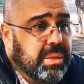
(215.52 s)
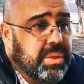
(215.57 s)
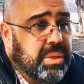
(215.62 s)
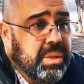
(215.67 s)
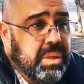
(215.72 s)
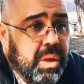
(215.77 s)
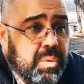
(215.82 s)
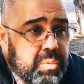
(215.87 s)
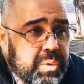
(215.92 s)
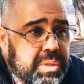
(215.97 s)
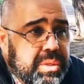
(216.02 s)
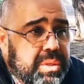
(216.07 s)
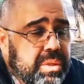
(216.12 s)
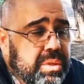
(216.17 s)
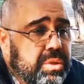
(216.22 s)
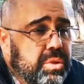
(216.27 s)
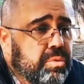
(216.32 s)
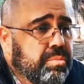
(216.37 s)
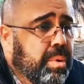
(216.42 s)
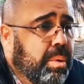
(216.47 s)
se não
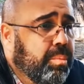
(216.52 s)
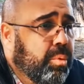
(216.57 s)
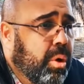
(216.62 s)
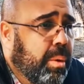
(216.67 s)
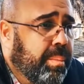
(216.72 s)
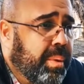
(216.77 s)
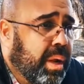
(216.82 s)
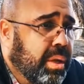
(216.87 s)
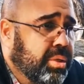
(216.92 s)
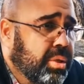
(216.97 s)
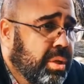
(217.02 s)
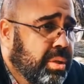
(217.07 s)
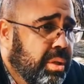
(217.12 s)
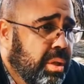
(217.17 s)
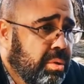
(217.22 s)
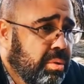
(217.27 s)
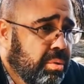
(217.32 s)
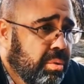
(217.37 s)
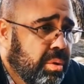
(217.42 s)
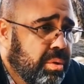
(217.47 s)
existe uma boa prática
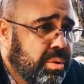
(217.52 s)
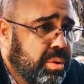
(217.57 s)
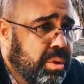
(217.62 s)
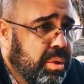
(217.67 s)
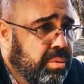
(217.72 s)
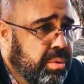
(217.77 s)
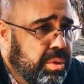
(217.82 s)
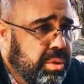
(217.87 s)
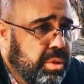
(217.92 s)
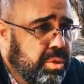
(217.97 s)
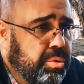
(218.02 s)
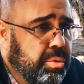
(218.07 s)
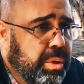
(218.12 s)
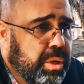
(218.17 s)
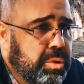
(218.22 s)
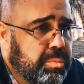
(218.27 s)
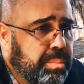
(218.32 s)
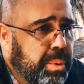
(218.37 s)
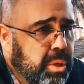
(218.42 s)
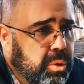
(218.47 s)
interior, se não existe o
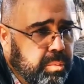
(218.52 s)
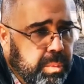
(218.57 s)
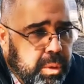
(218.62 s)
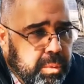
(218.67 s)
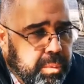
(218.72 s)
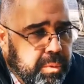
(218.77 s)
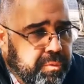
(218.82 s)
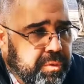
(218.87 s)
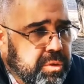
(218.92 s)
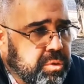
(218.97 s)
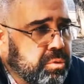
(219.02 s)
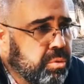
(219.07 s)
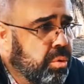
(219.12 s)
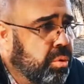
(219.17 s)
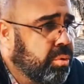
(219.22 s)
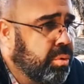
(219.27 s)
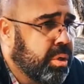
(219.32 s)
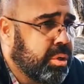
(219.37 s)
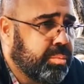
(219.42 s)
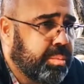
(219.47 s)
respeito pelo
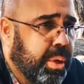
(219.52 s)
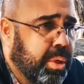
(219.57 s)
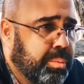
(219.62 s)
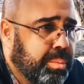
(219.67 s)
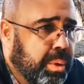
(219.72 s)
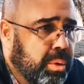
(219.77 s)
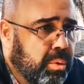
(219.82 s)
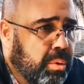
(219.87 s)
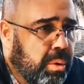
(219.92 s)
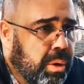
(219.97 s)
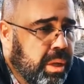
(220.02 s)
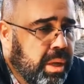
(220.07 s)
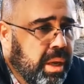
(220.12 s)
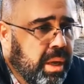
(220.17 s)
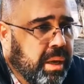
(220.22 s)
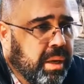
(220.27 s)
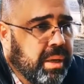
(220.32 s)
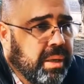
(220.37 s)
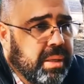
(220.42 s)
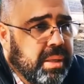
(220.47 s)
professor, o respeito pelo
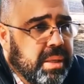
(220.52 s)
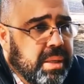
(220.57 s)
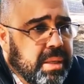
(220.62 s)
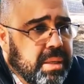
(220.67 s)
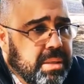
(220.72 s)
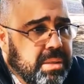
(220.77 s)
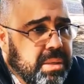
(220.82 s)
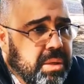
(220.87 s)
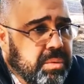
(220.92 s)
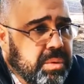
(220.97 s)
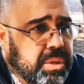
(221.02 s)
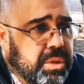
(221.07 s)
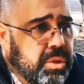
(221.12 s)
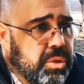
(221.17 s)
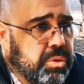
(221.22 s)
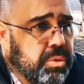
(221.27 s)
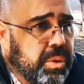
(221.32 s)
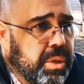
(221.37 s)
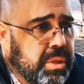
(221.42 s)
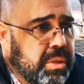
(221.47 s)
colega, se não
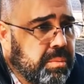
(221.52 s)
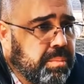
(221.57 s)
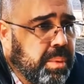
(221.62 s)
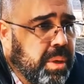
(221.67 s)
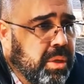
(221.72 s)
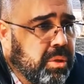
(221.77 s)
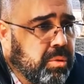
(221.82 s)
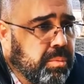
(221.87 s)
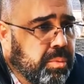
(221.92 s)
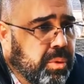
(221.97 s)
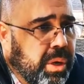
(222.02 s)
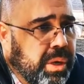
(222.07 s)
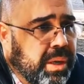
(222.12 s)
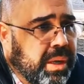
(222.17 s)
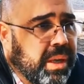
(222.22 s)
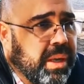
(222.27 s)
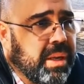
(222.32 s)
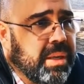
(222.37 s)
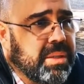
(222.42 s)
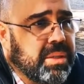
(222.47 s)
existe o respeito por
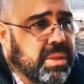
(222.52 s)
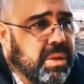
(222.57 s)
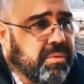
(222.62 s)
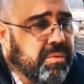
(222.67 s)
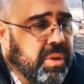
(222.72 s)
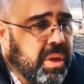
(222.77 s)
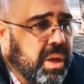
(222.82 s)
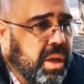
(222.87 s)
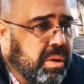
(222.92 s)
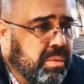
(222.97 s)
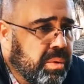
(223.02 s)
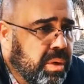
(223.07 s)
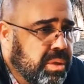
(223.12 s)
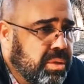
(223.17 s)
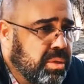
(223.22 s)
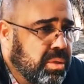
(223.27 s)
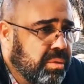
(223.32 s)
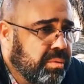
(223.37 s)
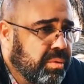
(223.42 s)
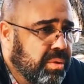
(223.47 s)
aqueles que vieram
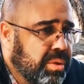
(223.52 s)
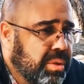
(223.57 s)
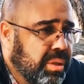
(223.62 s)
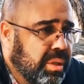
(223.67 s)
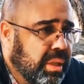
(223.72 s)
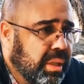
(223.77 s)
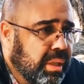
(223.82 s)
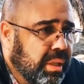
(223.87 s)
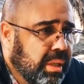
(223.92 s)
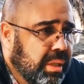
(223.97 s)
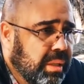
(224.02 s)
antes de você,